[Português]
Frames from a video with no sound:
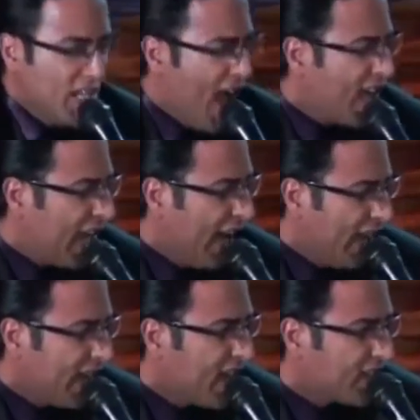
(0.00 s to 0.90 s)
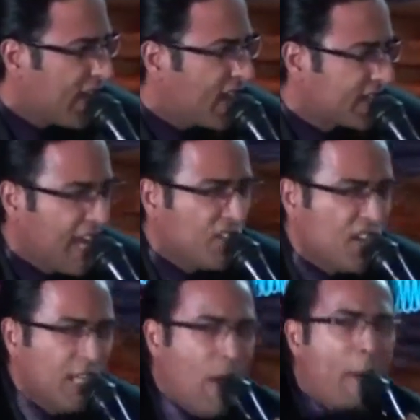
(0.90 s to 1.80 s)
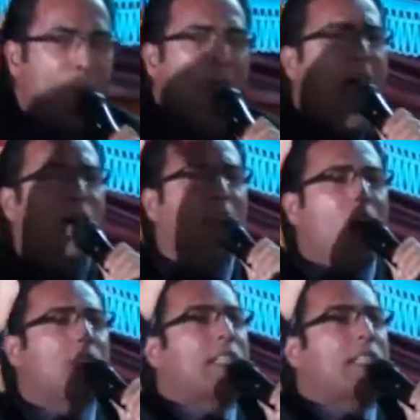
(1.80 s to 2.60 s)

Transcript: aquele que está sentindo, aplauda o